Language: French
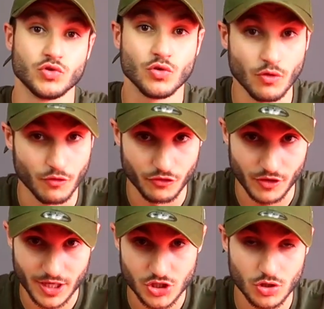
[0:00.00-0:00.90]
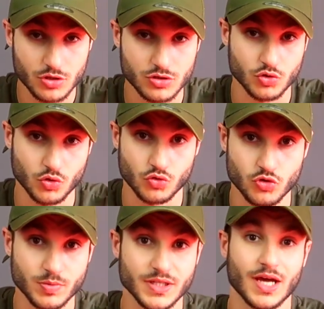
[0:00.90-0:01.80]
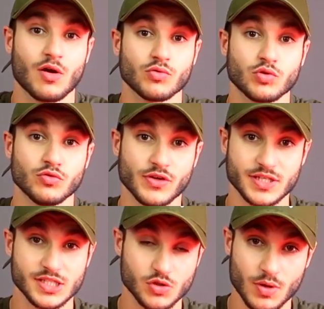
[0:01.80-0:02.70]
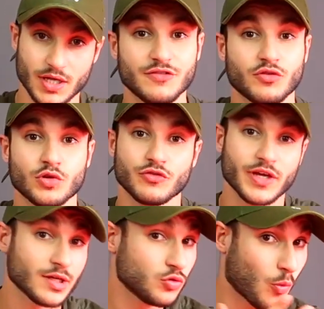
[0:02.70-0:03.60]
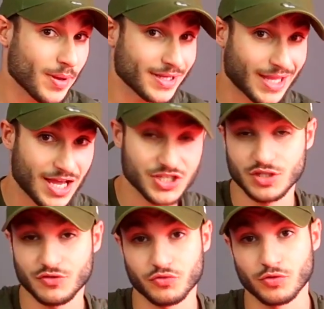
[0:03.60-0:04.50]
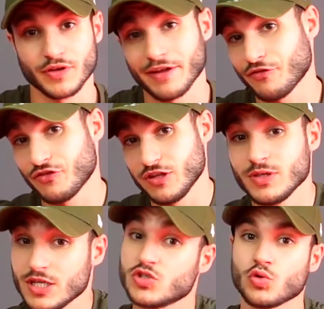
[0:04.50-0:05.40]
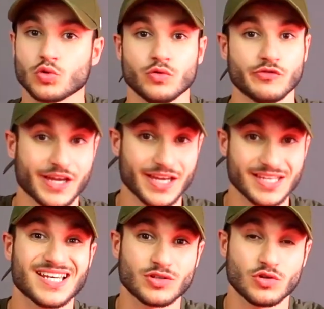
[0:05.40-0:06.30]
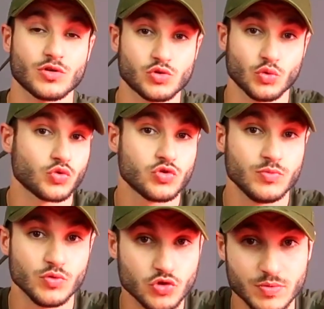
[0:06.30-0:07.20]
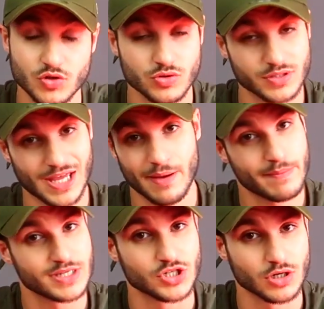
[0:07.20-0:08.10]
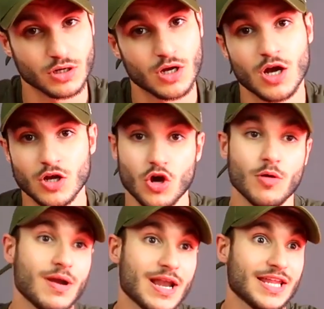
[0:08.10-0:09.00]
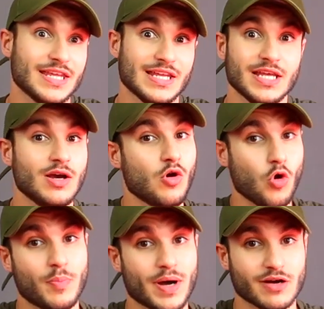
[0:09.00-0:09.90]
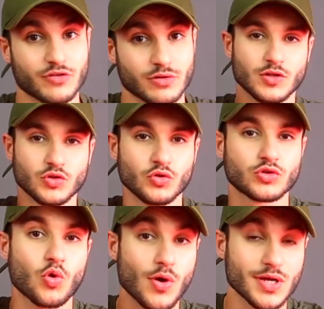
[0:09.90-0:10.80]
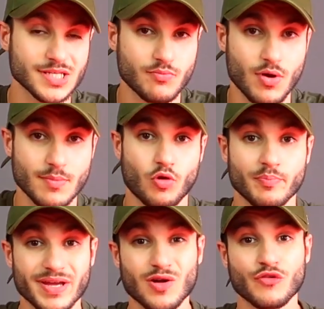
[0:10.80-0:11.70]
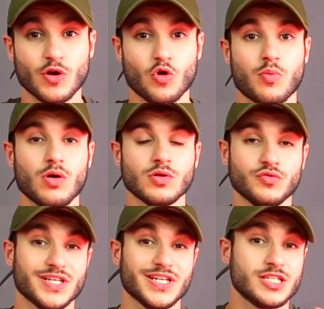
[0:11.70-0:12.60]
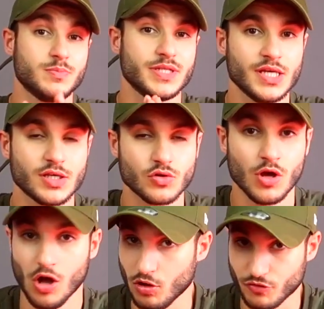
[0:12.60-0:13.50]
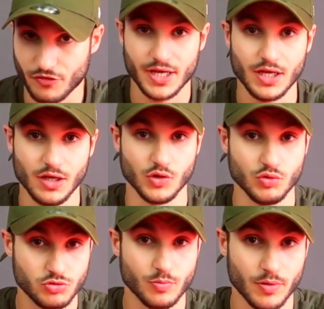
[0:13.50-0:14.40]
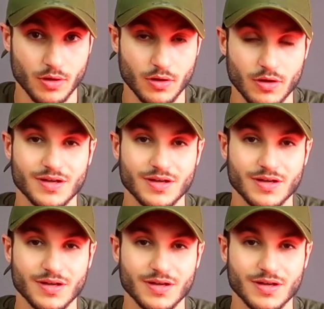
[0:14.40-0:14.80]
de vraies choses sur YouTube, qui racontent de vraies histoires, qui font de vrais courts-métrages, qui font de vrais films, qui sont de vrais acteurs sur YouTube. YouTube, c'est juste un média comme la télé auparavant. Donc, troisième point pour bien leur faire comprendre, vous allez expliquer que en vrai, YouTubeur,